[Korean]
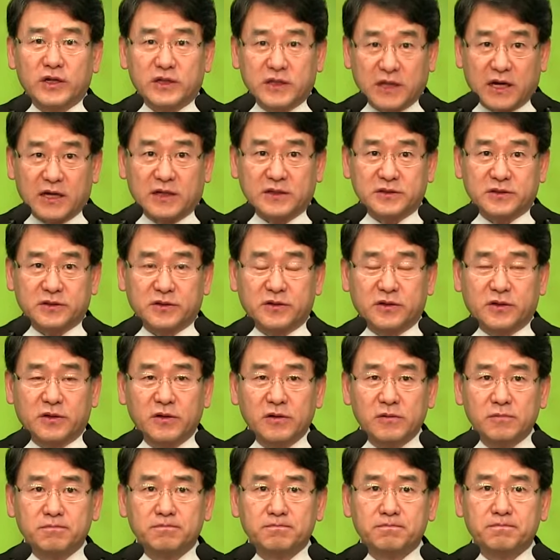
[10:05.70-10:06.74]

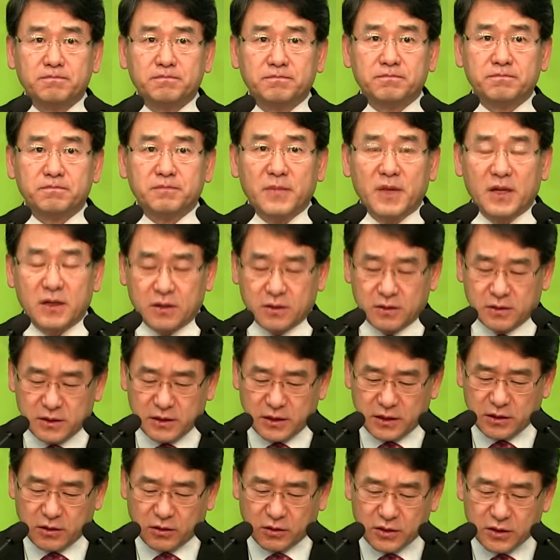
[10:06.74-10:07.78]
따라서.
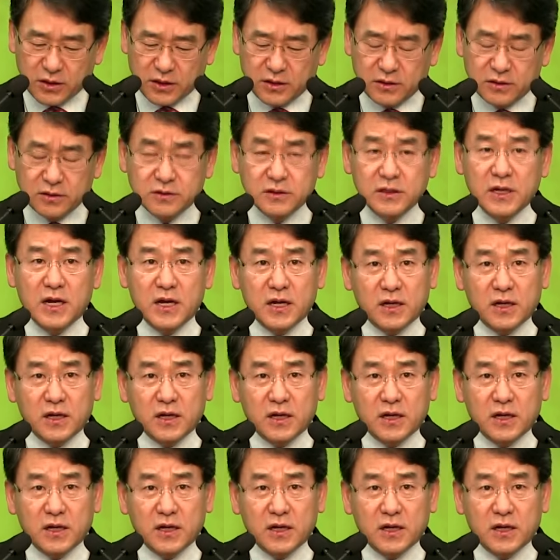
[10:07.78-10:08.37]
그런데 여기에는